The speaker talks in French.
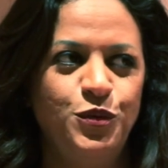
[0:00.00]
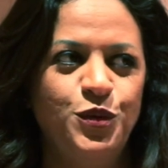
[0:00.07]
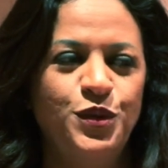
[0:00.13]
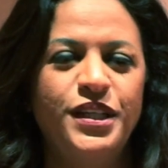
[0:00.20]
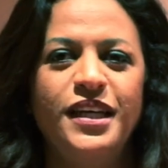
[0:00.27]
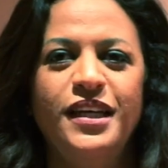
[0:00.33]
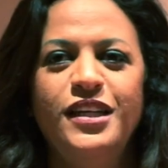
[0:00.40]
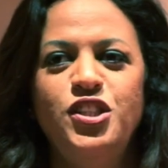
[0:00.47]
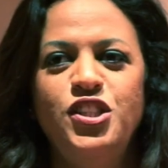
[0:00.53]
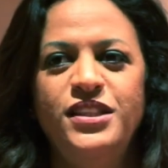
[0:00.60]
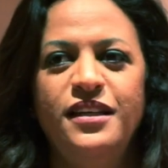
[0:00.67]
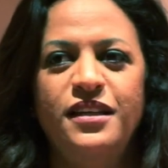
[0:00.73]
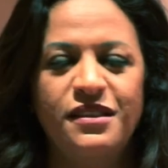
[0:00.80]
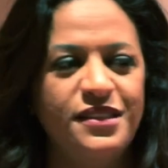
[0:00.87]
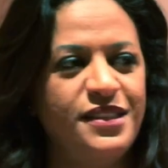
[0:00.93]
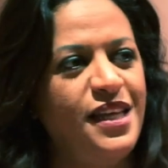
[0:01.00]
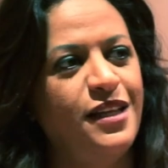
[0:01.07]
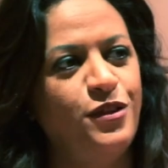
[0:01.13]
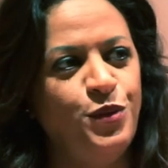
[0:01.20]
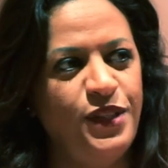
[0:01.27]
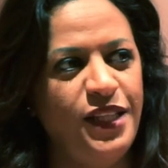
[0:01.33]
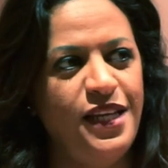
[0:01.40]
Donc, j'ai des conseils à
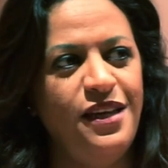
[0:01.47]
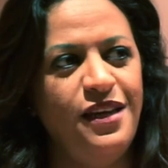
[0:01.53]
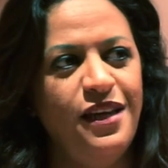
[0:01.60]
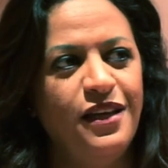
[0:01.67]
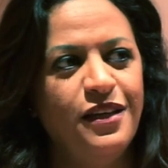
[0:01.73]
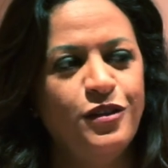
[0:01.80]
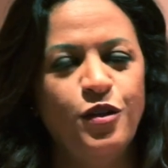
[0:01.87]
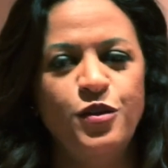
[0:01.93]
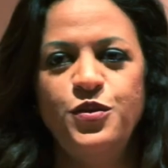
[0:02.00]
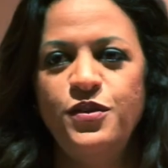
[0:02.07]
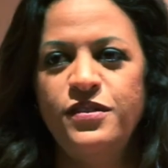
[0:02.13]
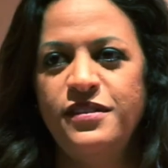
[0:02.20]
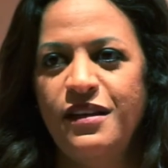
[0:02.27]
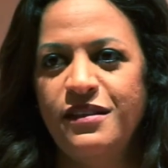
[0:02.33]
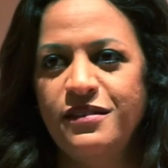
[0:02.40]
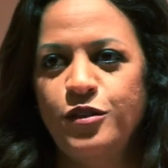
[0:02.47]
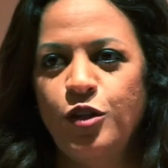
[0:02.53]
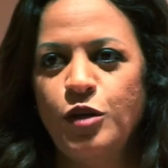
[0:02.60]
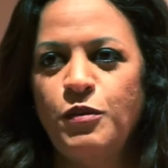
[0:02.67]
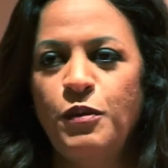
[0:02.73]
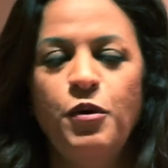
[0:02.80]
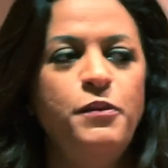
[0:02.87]
donner dans ce sens.
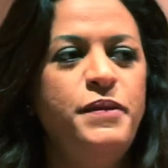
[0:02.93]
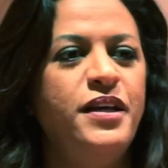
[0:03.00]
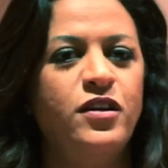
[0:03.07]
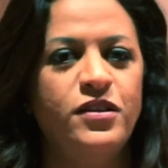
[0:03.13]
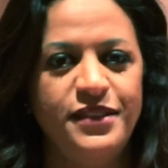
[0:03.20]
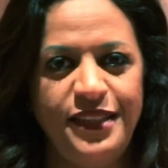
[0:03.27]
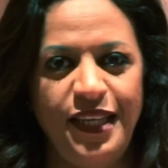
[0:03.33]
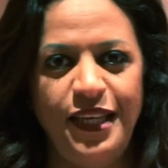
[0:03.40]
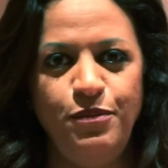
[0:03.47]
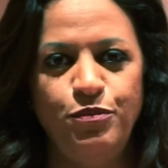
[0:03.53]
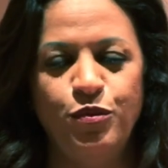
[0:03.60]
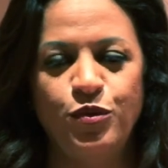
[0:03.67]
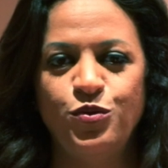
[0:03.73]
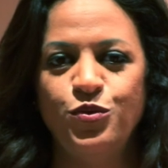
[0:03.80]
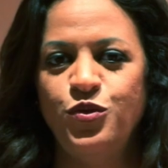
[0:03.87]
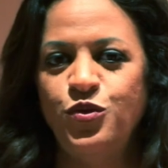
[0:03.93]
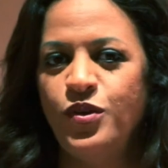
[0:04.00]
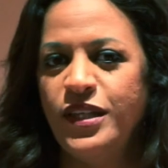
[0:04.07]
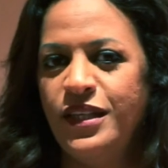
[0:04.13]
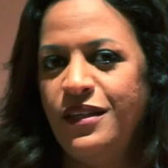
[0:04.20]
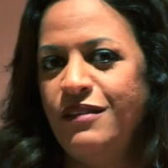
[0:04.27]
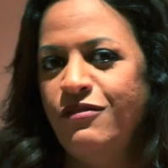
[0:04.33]
Donc, mon premier conseil tous ceux
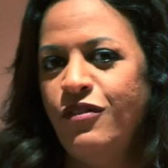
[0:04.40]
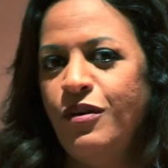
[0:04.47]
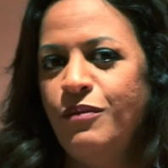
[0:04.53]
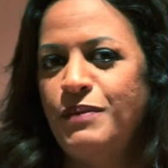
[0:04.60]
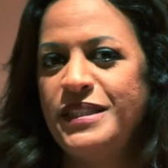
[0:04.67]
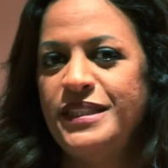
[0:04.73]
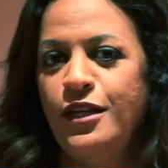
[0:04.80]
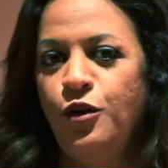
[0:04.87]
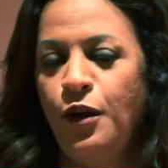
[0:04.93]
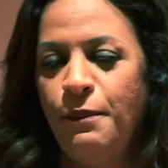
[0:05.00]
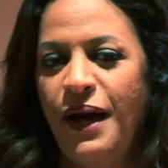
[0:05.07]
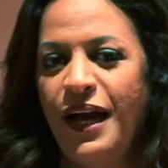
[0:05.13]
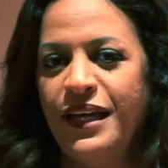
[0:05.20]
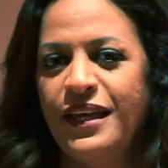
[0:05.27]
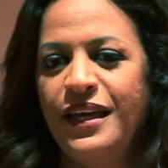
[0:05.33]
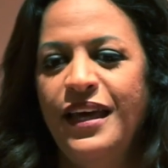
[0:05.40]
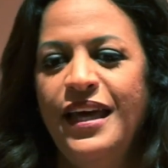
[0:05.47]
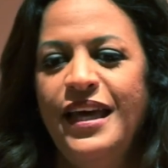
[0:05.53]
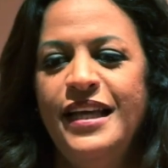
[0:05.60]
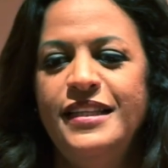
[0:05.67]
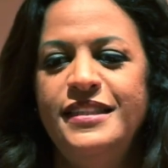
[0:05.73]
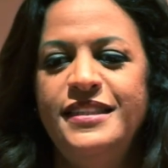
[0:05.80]
qui vont passer leur bac,
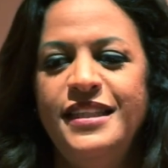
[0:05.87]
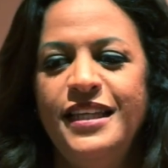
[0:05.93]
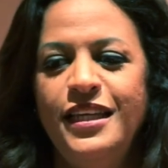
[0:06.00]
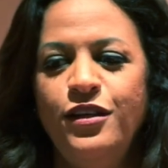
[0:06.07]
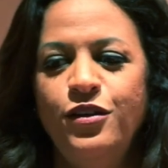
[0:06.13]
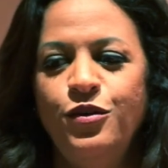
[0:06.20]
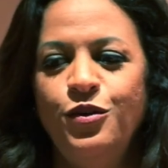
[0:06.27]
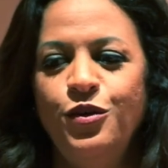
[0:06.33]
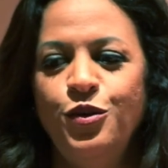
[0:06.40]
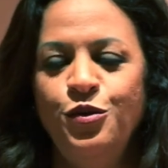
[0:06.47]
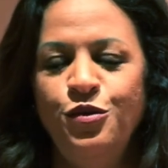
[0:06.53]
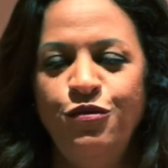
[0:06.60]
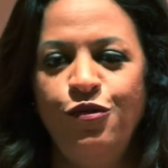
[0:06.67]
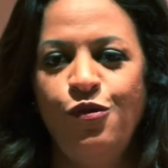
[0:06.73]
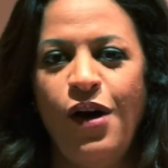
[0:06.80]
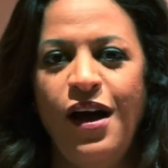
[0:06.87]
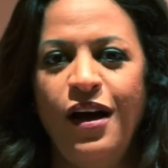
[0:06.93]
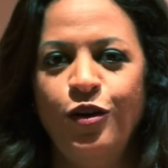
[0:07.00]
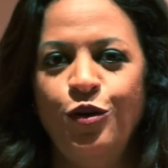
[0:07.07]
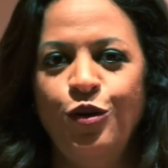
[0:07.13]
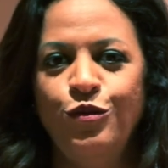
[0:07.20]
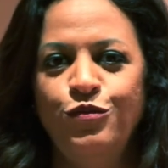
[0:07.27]
c'est une
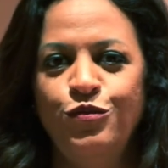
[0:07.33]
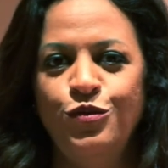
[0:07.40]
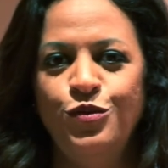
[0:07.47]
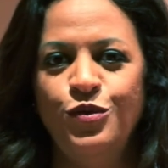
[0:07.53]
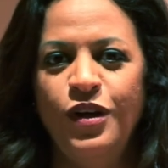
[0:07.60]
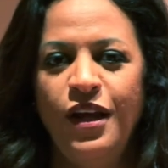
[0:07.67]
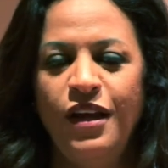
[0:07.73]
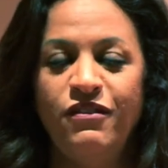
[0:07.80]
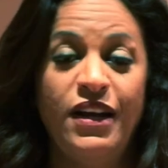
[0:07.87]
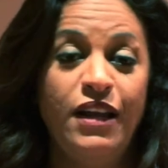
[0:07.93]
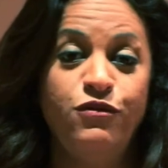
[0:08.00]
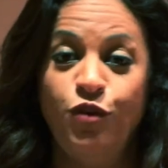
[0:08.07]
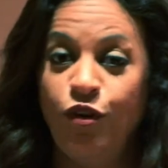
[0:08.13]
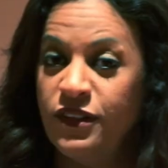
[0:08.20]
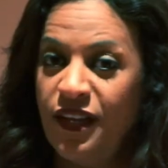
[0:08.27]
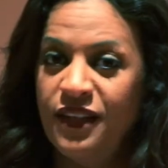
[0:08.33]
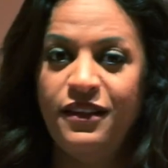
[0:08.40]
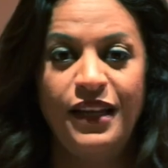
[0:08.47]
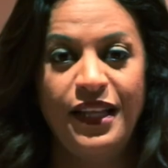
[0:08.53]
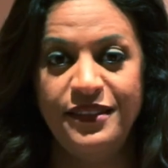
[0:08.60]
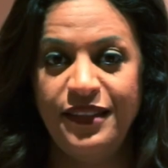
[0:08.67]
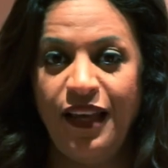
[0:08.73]
fois que vous, voilà, vous rentrez
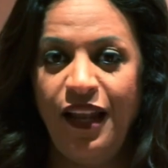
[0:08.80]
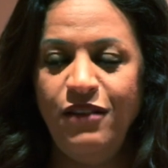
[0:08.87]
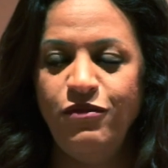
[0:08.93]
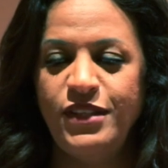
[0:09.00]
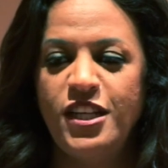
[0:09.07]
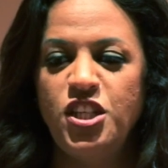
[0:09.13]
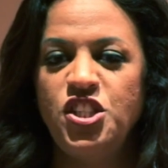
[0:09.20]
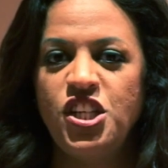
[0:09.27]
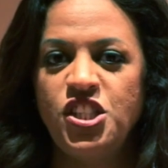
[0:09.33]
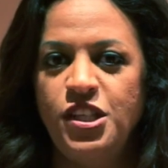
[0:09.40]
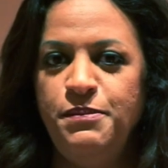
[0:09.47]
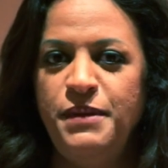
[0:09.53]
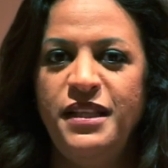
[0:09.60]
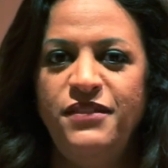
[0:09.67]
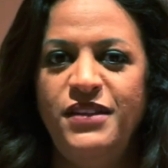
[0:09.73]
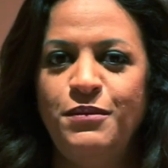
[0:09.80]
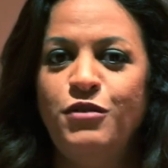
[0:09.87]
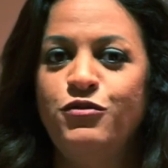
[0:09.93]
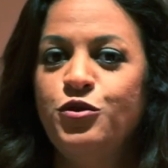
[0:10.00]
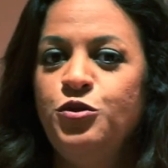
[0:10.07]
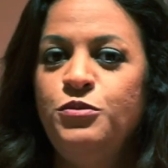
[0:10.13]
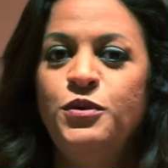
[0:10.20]
dans la salle, vous allez chercher bien évidemment
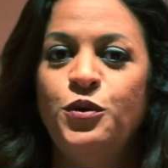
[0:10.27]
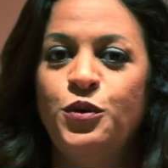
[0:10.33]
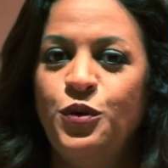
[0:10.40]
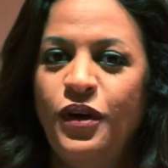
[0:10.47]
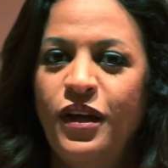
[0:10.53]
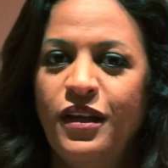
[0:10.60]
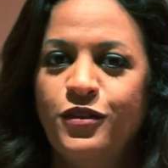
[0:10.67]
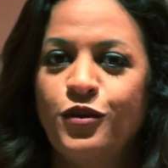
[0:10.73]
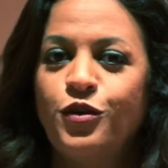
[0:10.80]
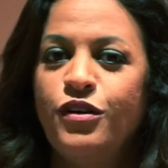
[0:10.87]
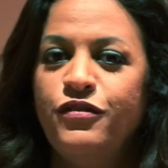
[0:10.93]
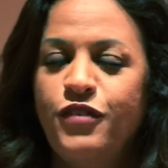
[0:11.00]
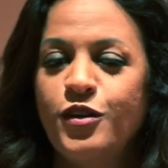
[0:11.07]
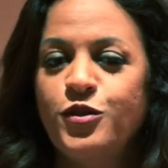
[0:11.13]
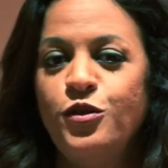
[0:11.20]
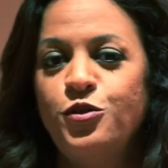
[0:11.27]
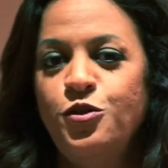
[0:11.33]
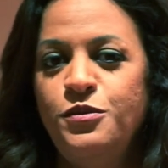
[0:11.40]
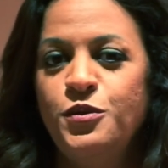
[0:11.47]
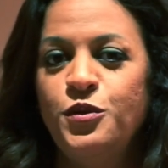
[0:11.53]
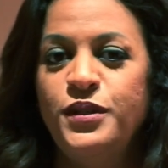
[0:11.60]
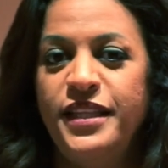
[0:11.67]
votre numéro. Donc, en fonction du
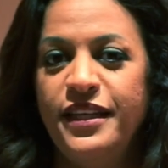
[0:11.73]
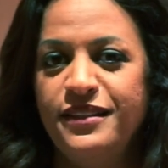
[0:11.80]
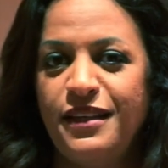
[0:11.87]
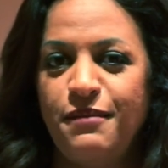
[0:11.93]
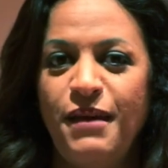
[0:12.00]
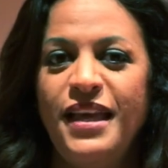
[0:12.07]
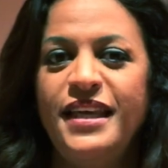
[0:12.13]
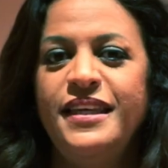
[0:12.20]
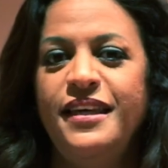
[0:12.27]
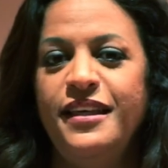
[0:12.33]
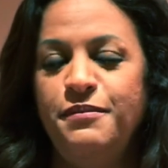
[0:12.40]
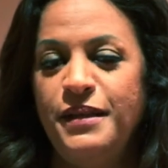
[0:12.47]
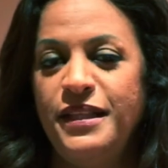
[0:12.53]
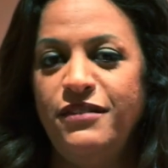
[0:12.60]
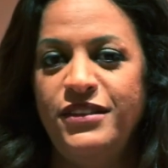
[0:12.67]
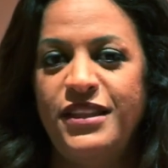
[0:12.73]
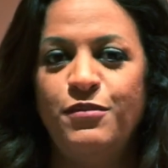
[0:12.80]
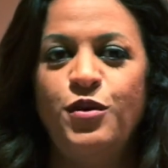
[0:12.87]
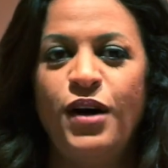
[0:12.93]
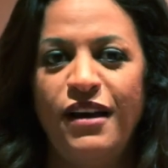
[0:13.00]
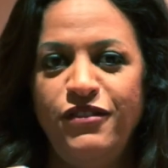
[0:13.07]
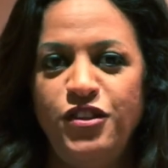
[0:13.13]
numéro d'examen qui est bien
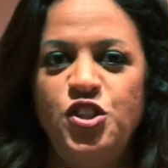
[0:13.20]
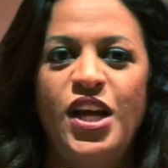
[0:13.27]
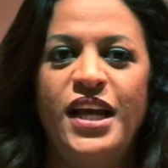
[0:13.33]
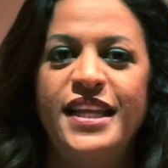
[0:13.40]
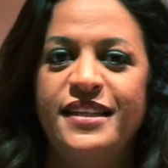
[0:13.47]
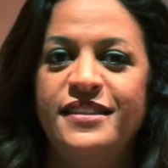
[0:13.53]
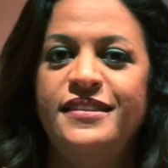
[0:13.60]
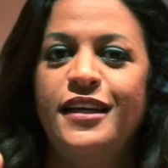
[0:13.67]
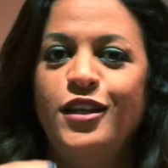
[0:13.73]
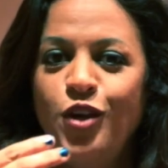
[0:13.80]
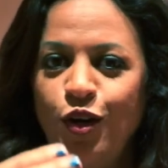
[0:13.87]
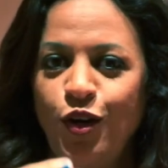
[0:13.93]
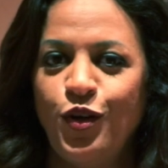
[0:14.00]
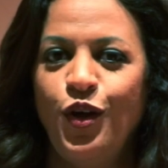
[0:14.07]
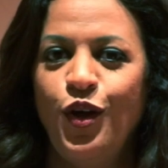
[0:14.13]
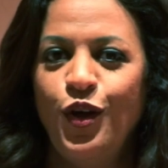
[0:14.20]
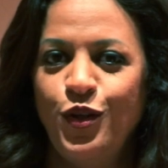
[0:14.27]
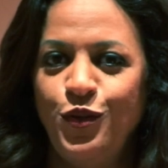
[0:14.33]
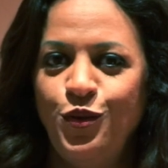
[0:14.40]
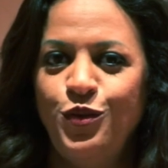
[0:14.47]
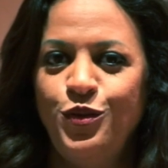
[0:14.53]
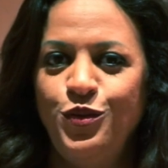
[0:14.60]
évidemment affiché à l'extérieur
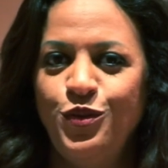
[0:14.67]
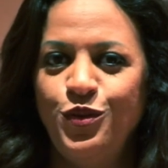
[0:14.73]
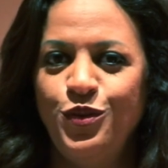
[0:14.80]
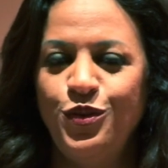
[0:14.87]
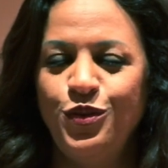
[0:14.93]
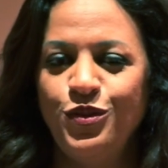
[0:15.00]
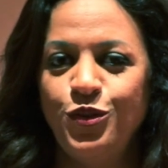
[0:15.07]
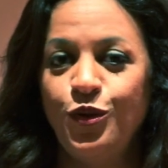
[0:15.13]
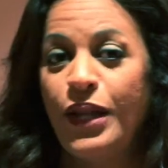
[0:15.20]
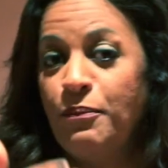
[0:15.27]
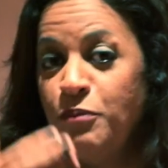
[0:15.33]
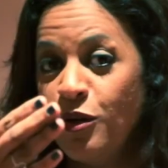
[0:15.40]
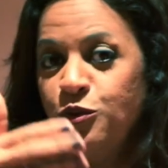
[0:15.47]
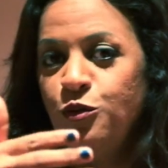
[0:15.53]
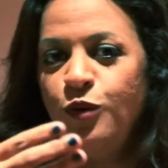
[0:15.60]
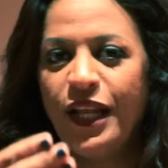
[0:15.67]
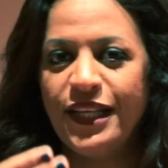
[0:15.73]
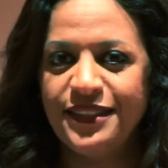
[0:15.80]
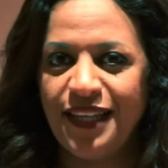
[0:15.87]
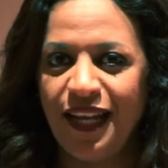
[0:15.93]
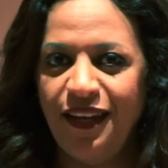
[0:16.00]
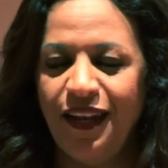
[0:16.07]
de, sur la porte de la
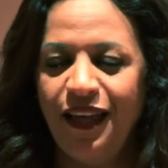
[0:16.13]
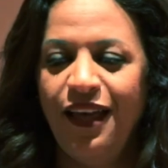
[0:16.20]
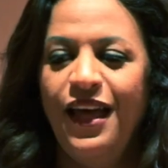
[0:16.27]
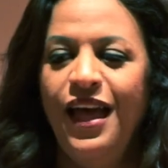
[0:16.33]
salle.